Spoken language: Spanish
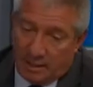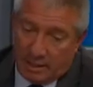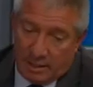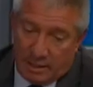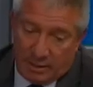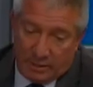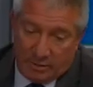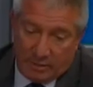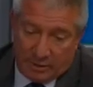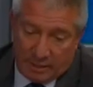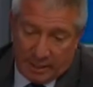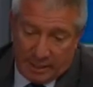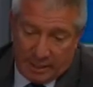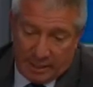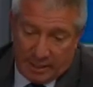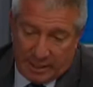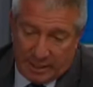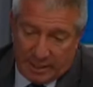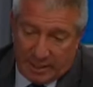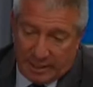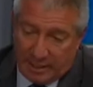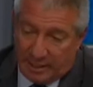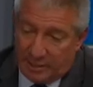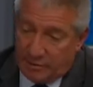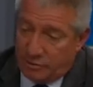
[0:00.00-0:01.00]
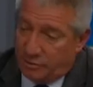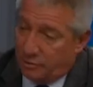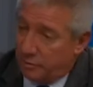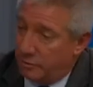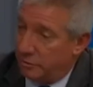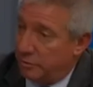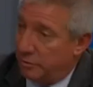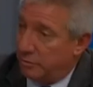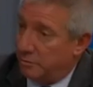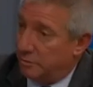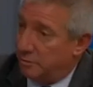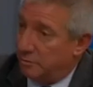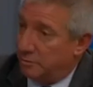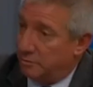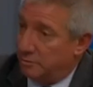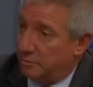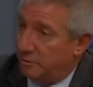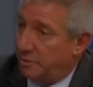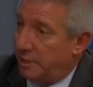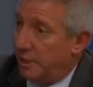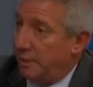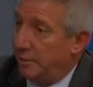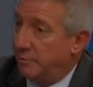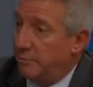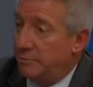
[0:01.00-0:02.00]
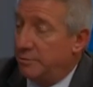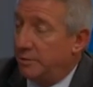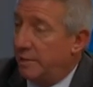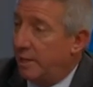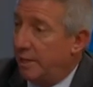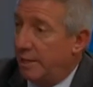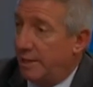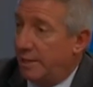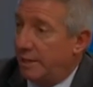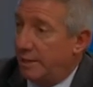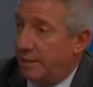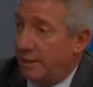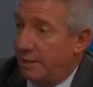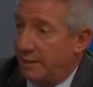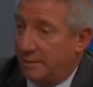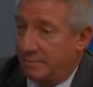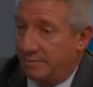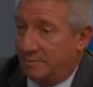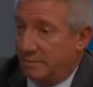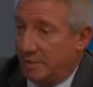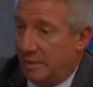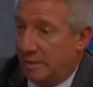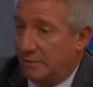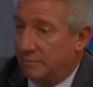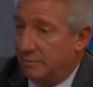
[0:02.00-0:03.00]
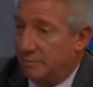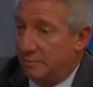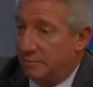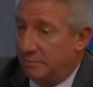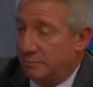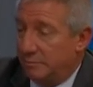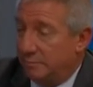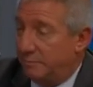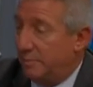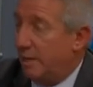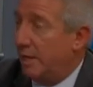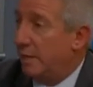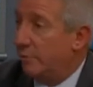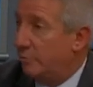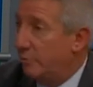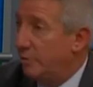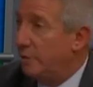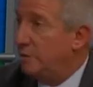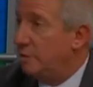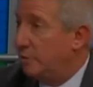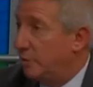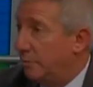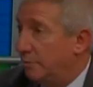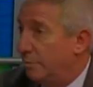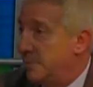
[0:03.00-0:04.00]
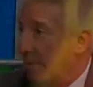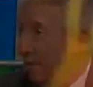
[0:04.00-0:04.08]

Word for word: que lo que eso redunda en un perjuicio